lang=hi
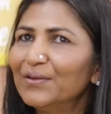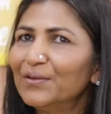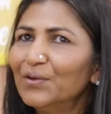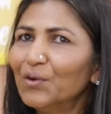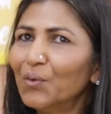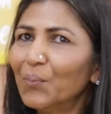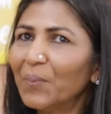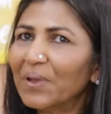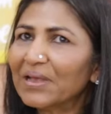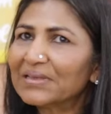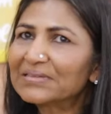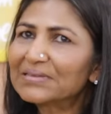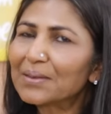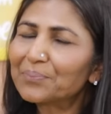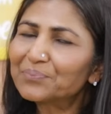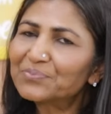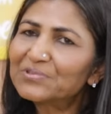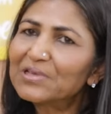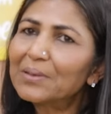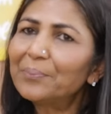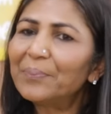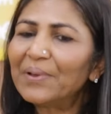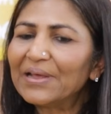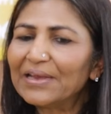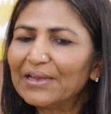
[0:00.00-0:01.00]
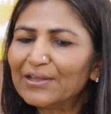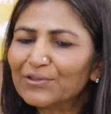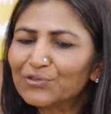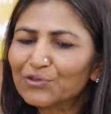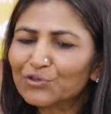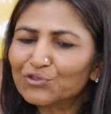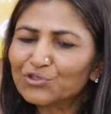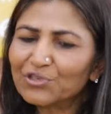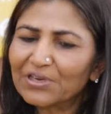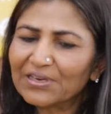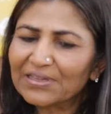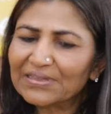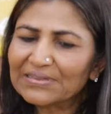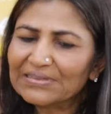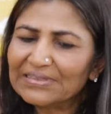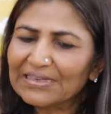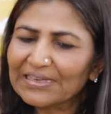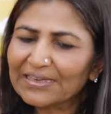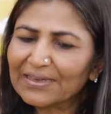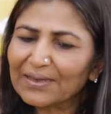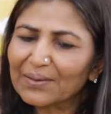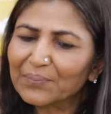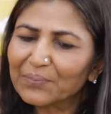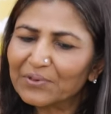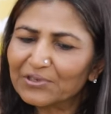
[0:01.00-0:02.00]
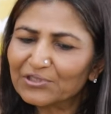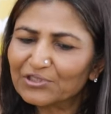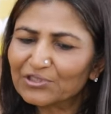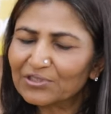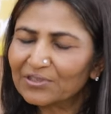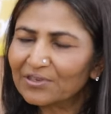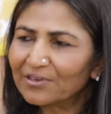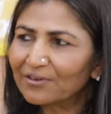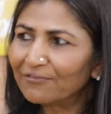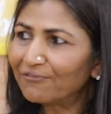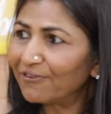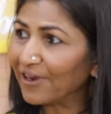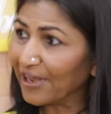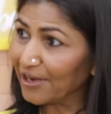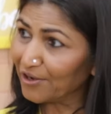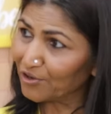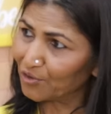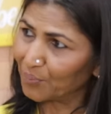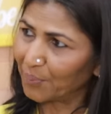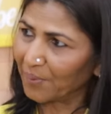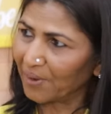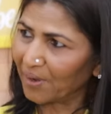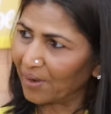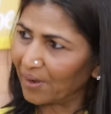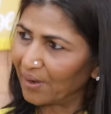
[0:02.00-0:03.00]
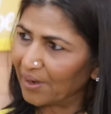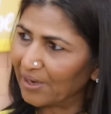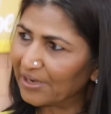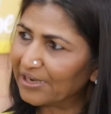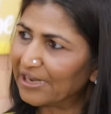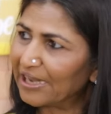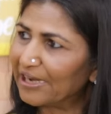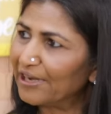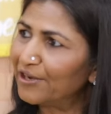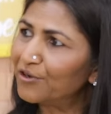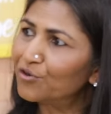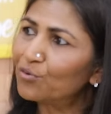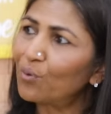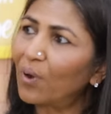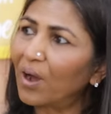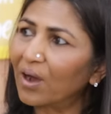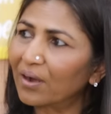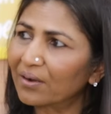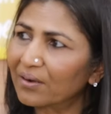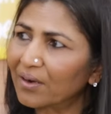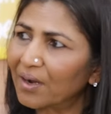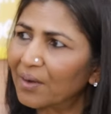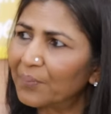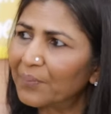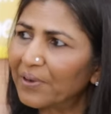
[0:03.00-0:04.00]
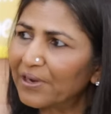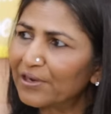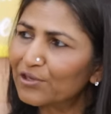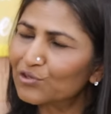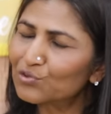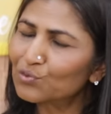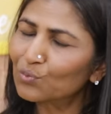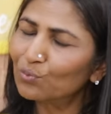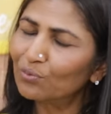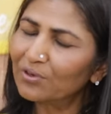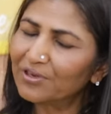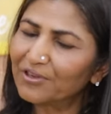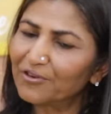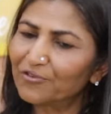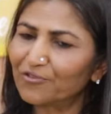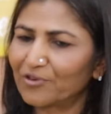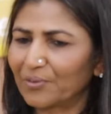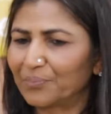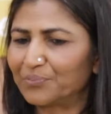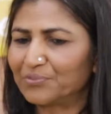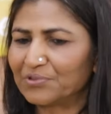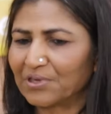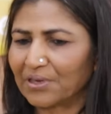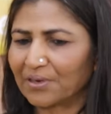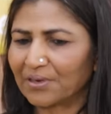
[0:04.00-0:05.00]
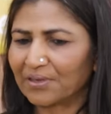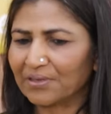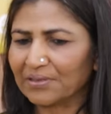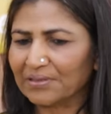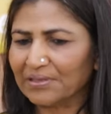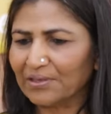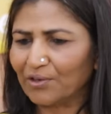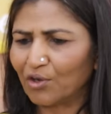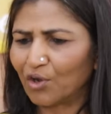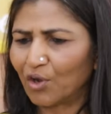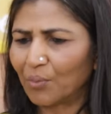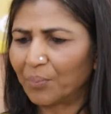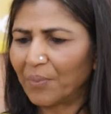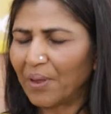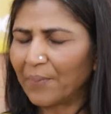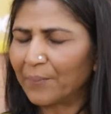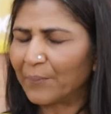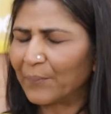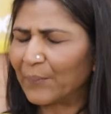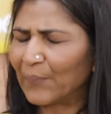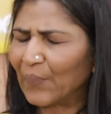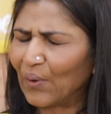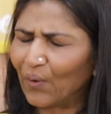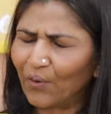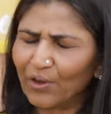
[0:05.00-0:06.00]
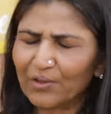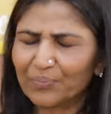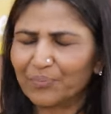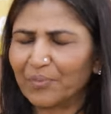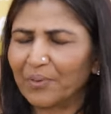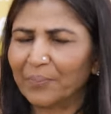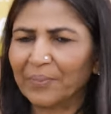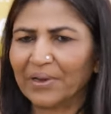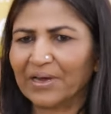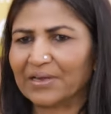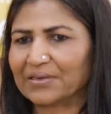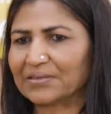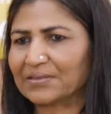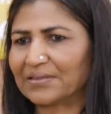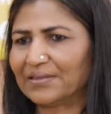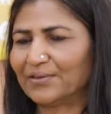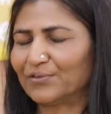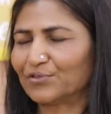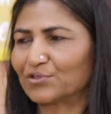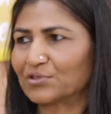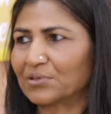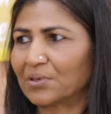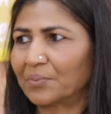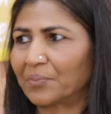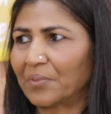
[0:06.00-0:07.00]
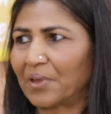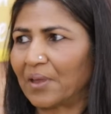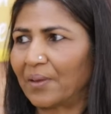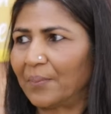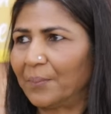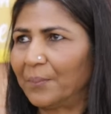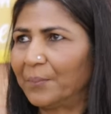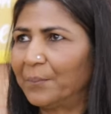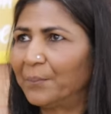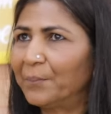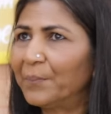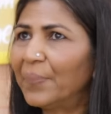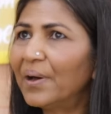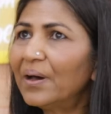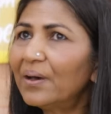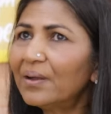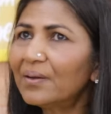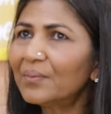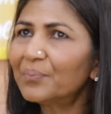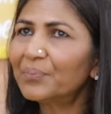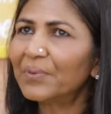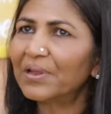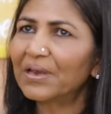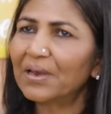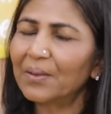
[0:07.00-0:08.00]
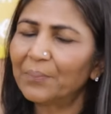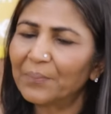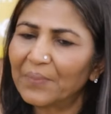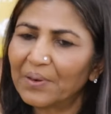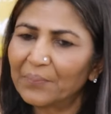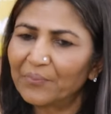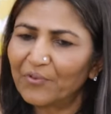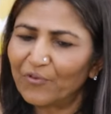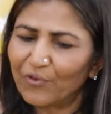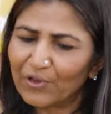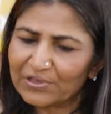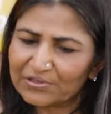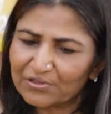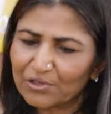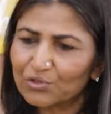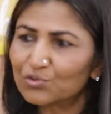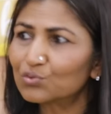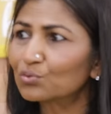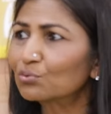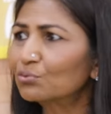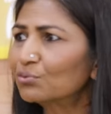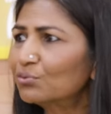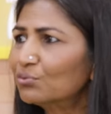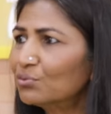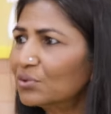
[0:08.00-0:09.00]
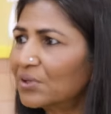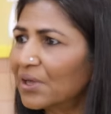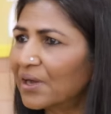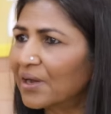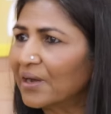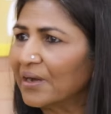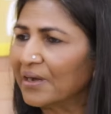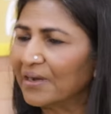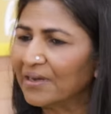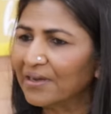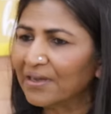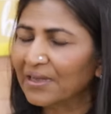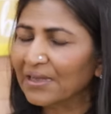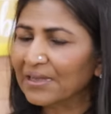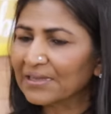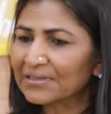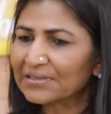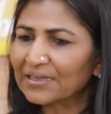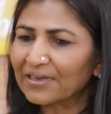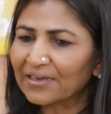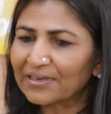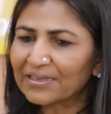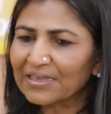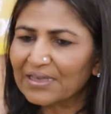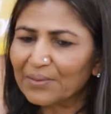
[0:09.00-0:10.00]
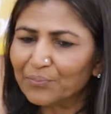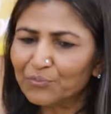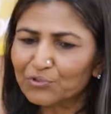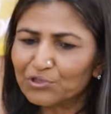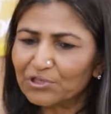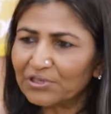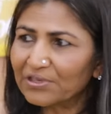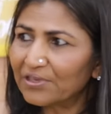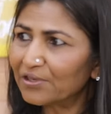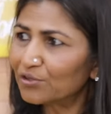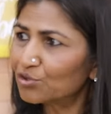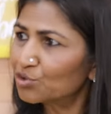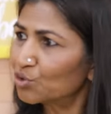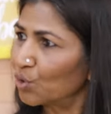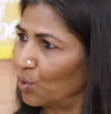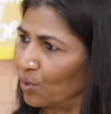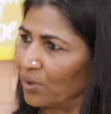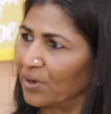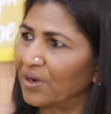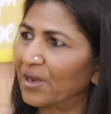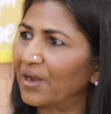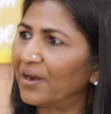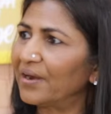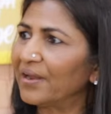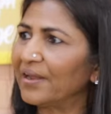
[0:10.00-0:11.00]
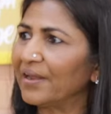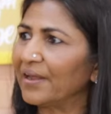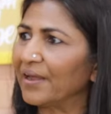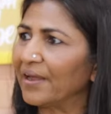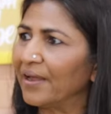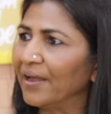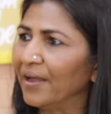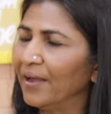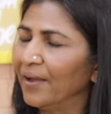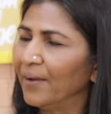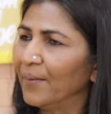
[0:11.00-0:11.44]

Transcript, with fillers: रेनू मैं सबसे पहले तो चढ़ी थी एक कमर्शियल फ्लाइट पे दिल्ली टू आगरा हमारी स्कूल की ट्रिप जा रही थी और मैं बहुत बीमार थी उस समय हर मेरे मन में ऐसा जुनून ताकि मुझे ये छोड़ना नहीं है